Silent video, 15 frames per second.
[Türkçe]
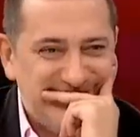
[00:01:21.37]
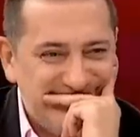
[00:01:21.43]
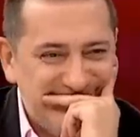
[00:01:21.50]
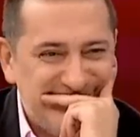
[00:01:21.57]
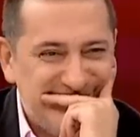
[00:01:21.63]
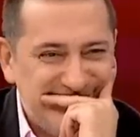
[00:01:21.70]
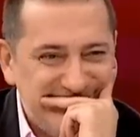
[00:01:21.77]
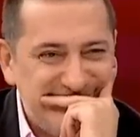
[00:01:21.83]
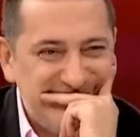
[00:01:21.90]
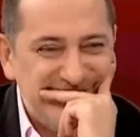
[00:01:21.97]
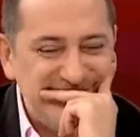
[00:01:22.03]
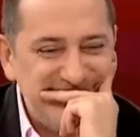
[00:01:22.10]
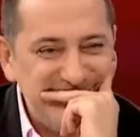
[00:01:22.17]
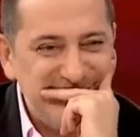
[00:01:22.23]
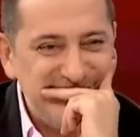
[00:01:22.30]
Ondan
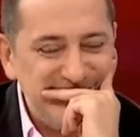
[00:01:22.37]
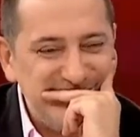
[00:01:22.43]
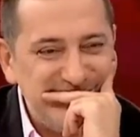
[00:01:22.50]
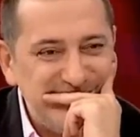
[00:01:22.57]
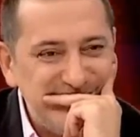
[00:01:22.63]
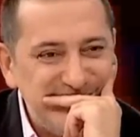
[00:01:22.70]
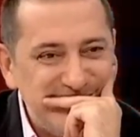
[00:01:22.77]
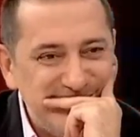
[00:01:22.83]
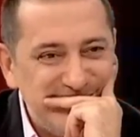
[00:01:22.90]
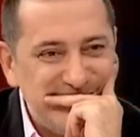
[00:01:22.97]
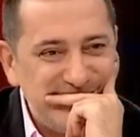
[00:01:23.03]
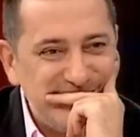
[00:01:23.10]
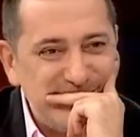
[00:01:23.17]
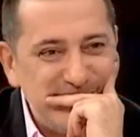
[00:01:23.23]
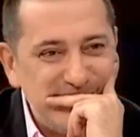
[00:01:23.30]
sonra yani yeri bu